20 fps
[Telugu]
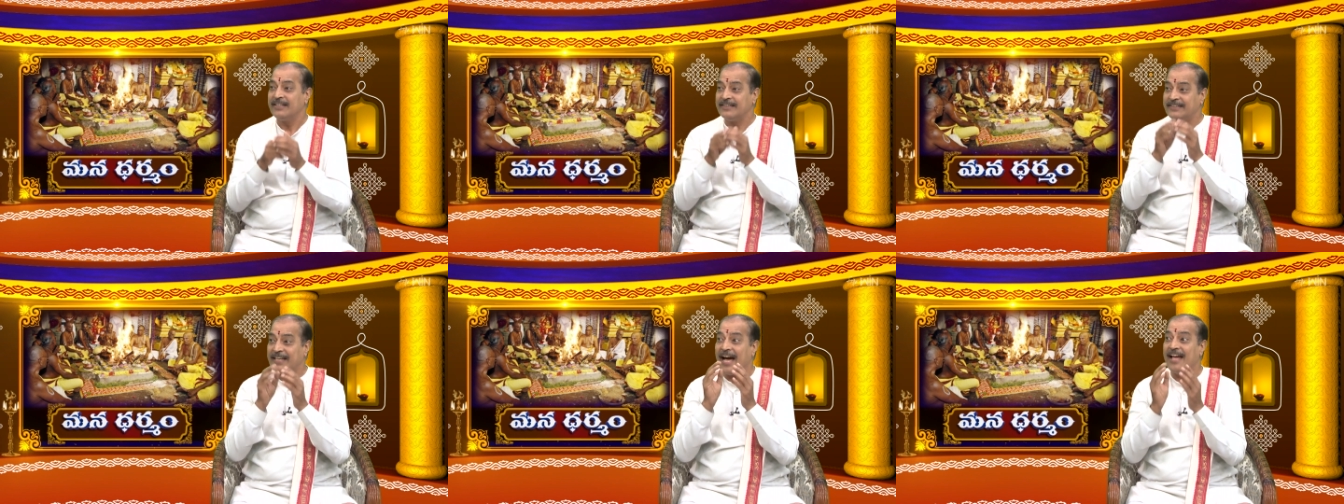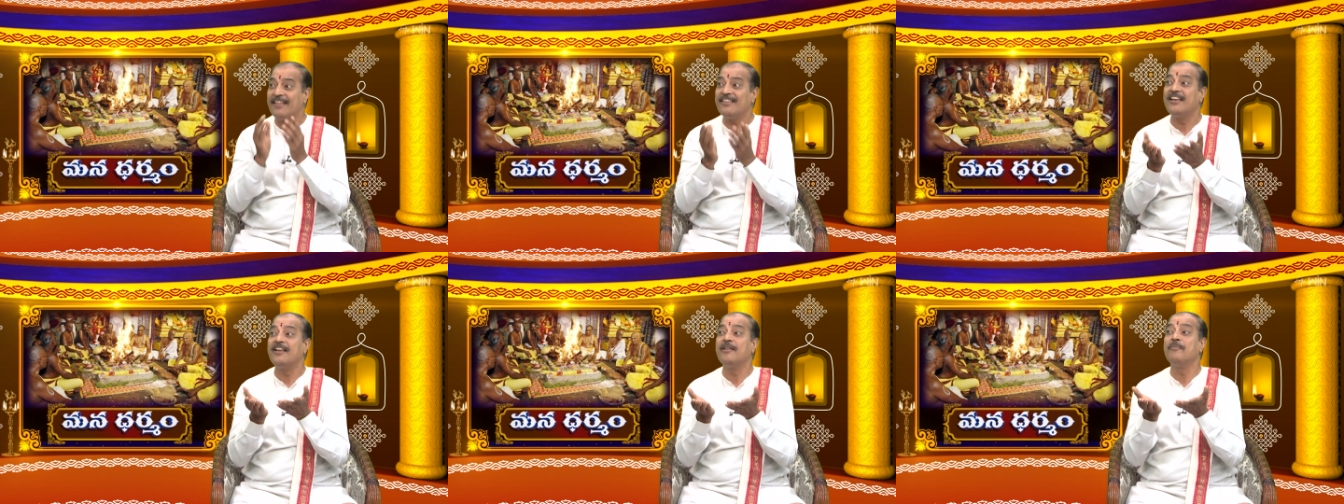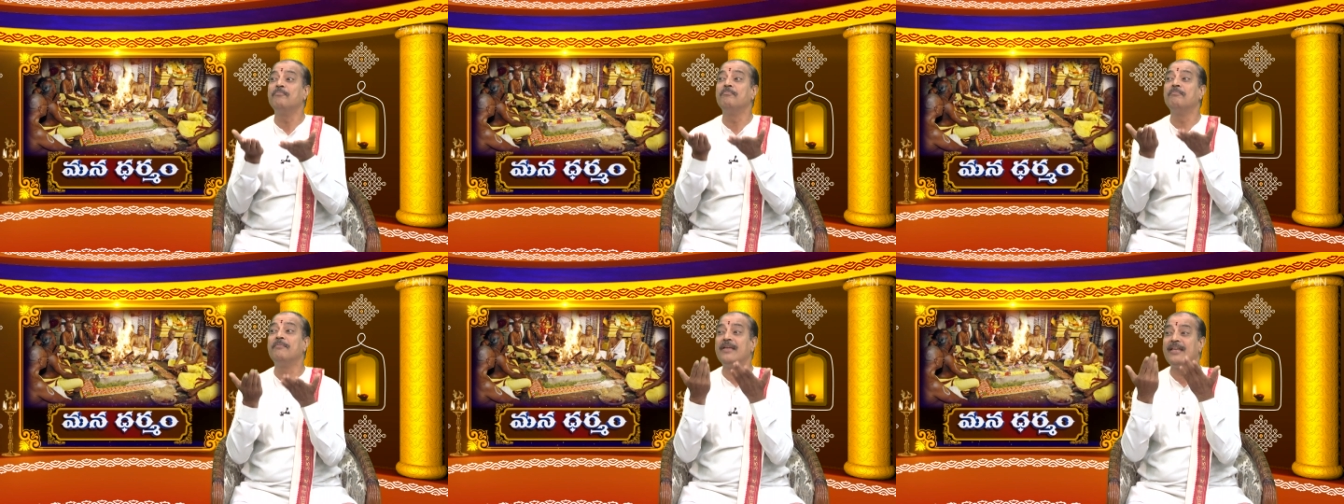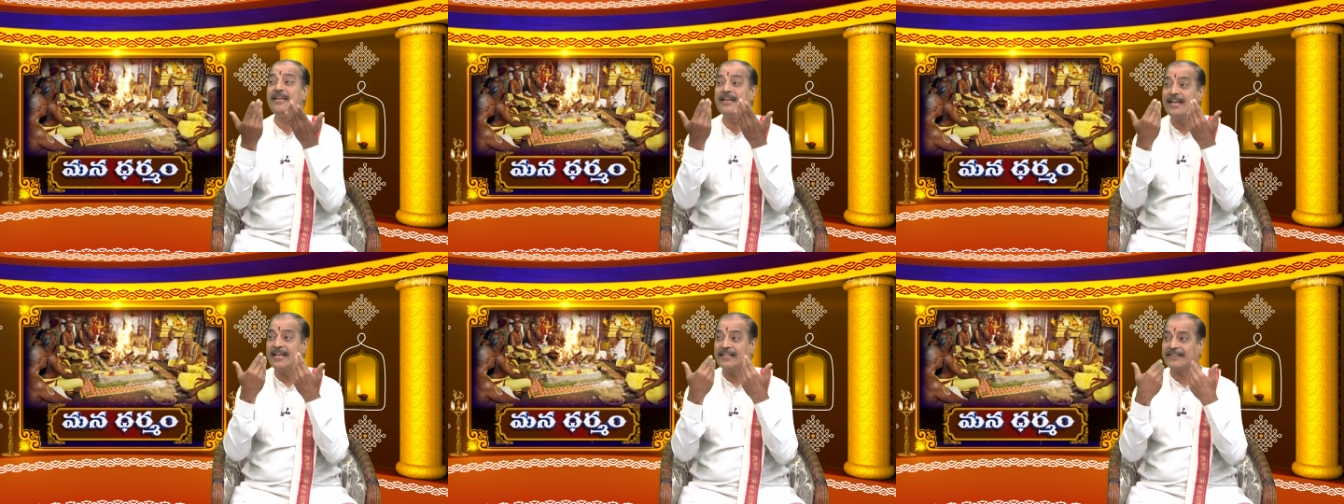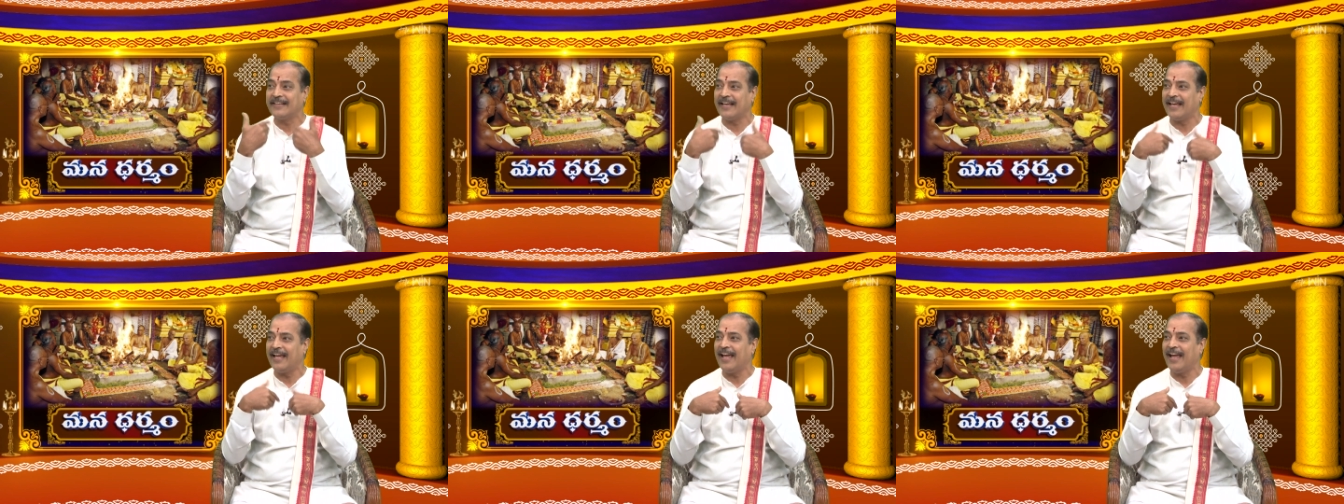దానిని
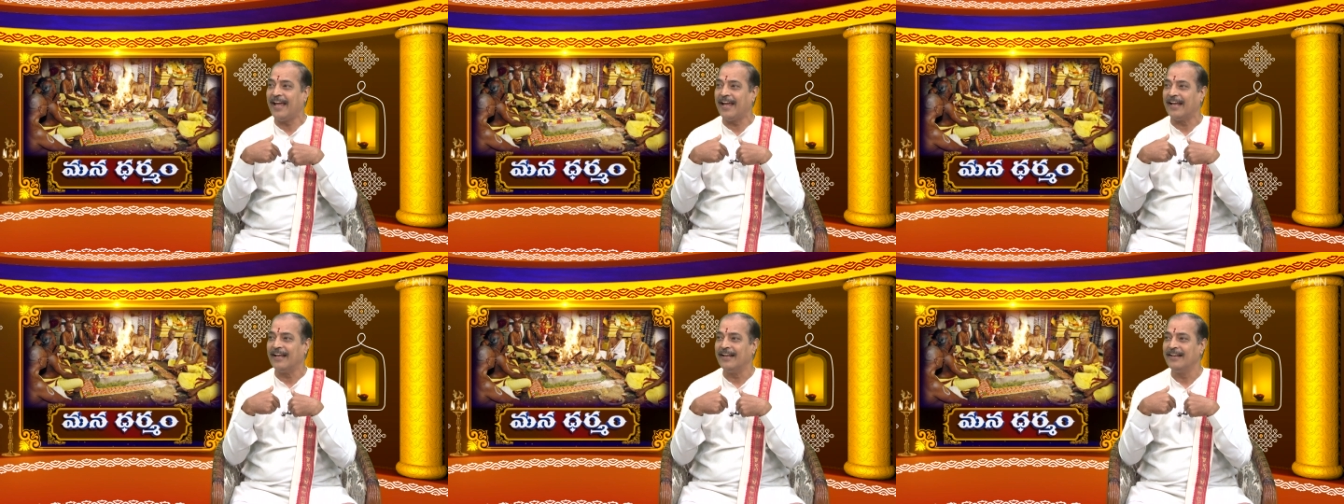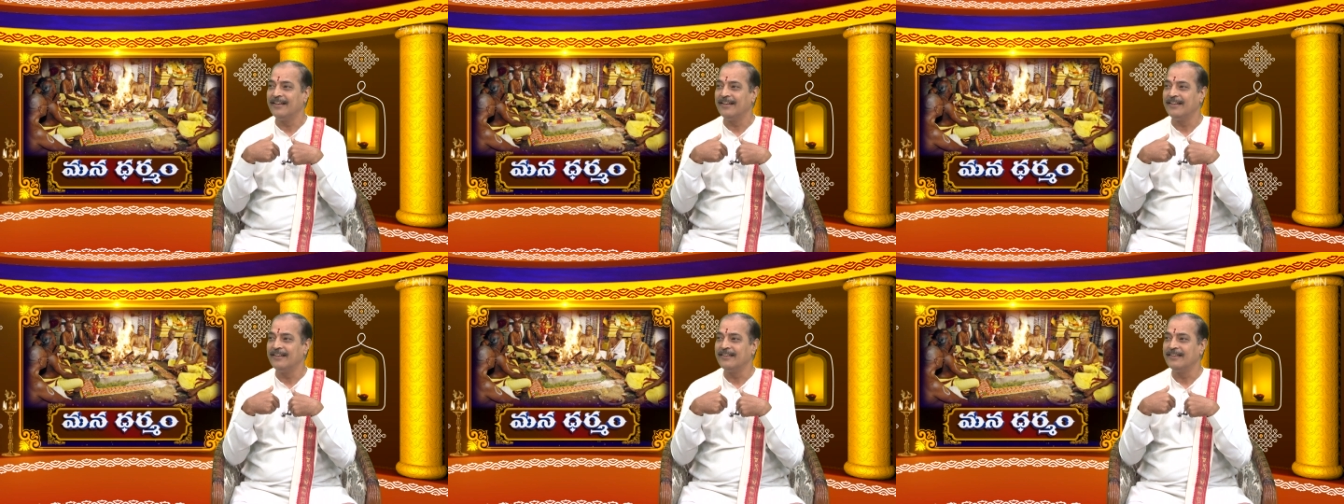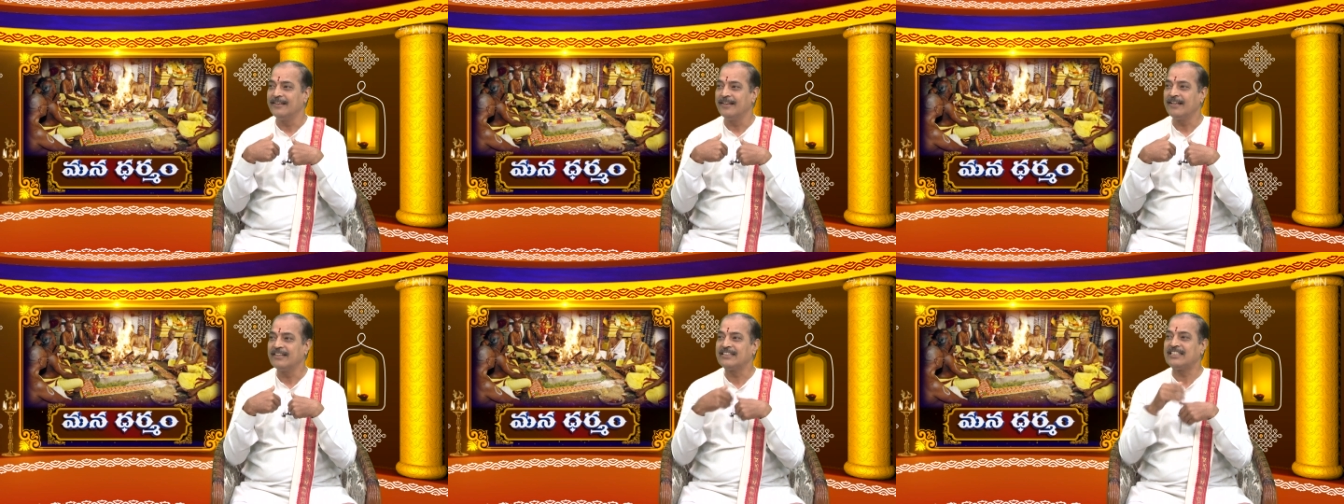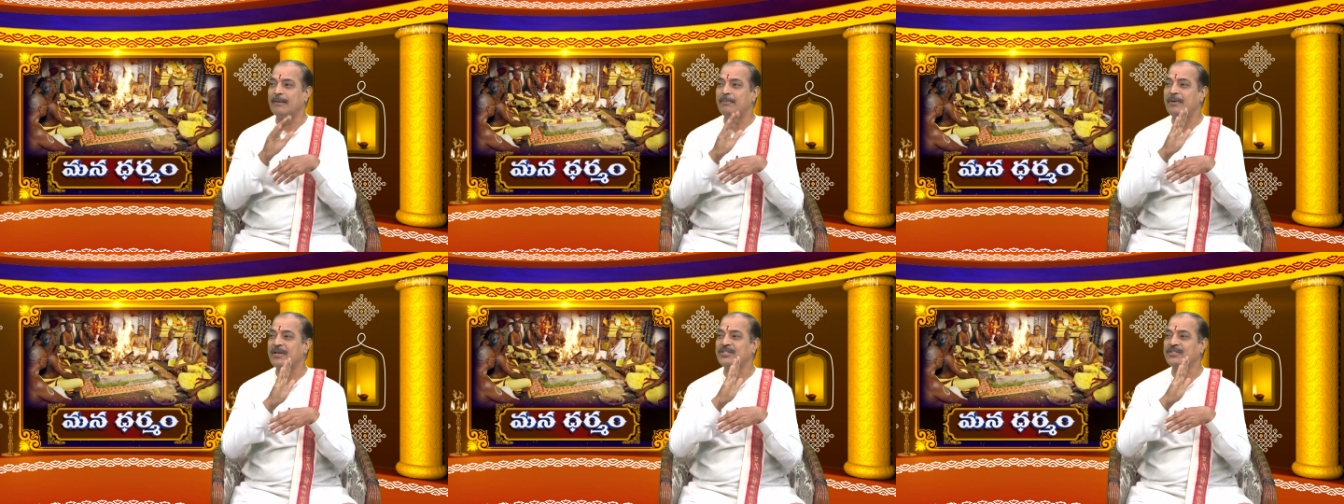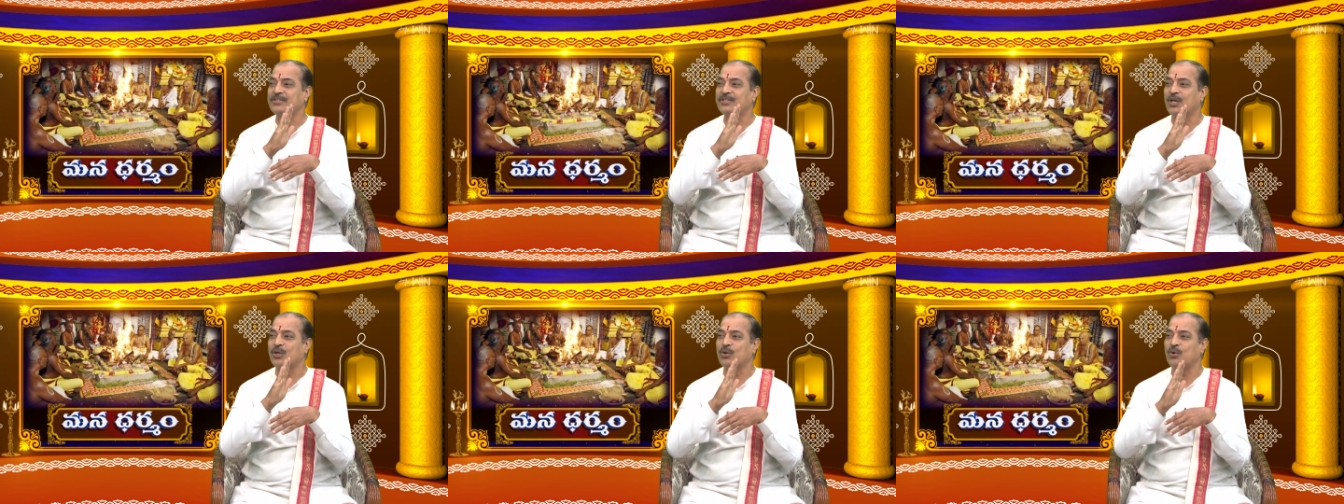మింగితే
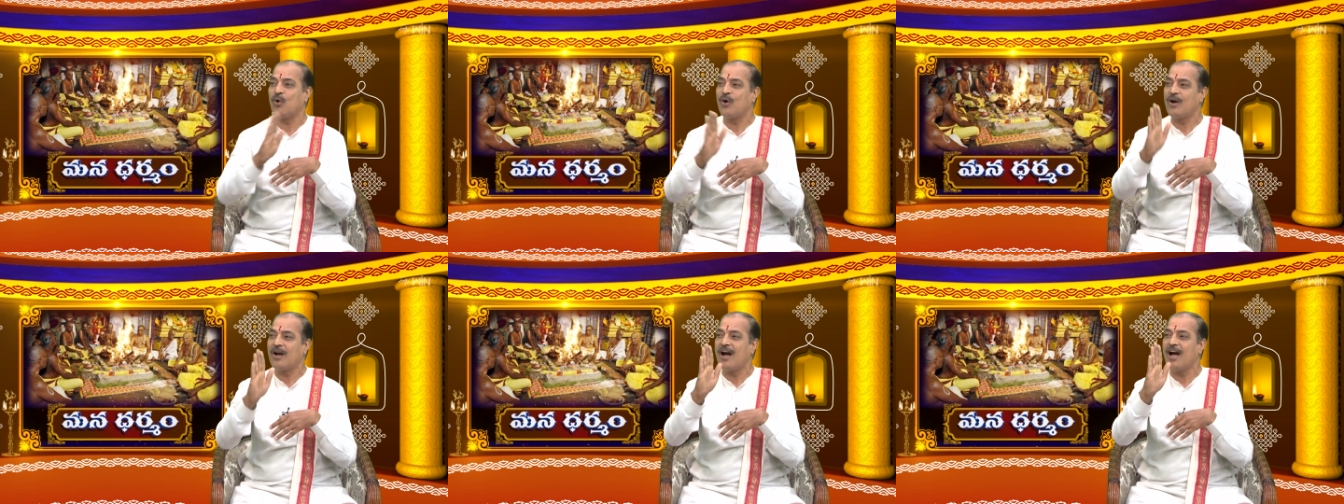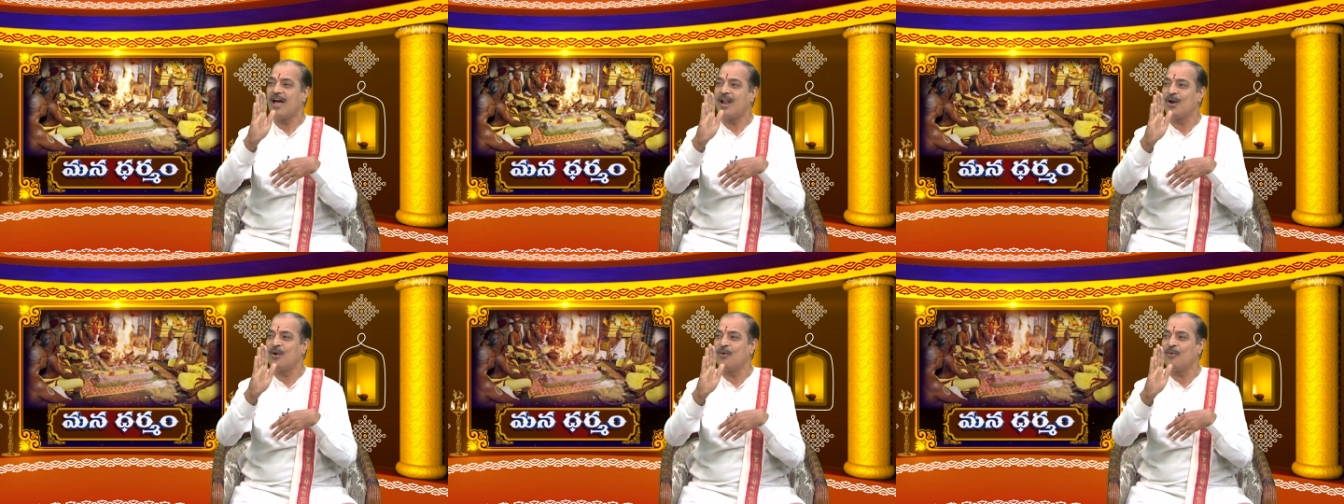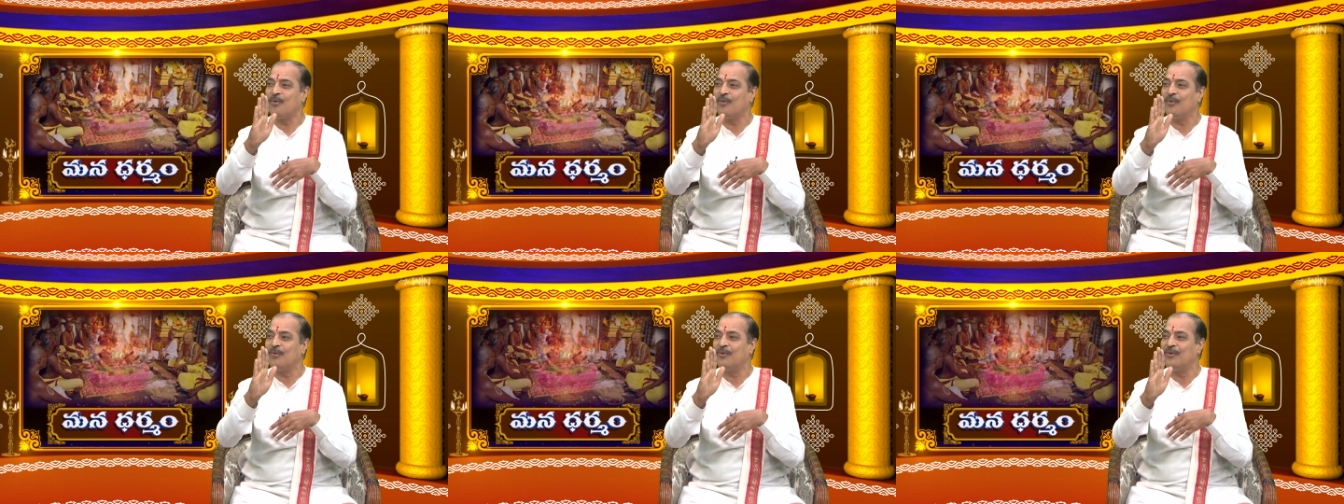సమస్త రోగాలను